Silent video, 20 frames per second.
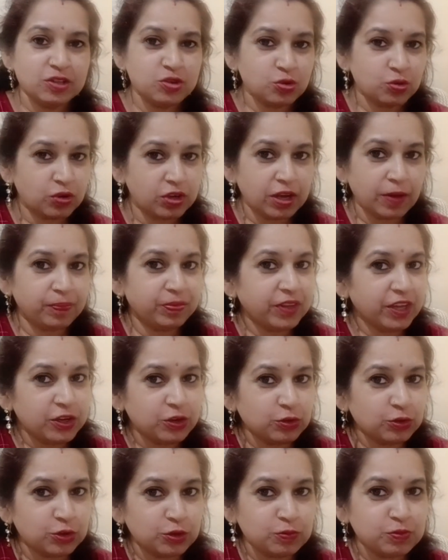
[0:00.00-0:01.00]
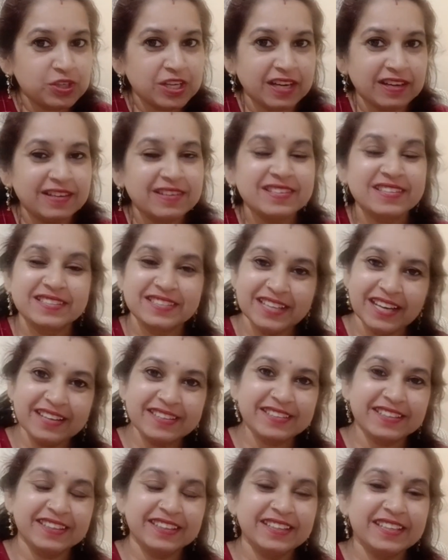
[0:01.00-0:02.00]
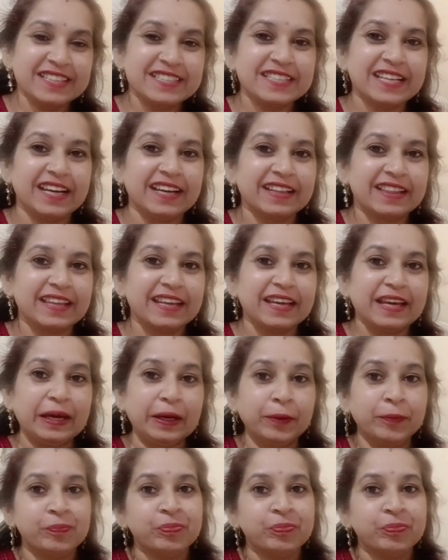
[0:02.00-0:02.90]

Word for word: जो कि अपना यूट्यूब चैनल स्टार्ट करना चाहते हैं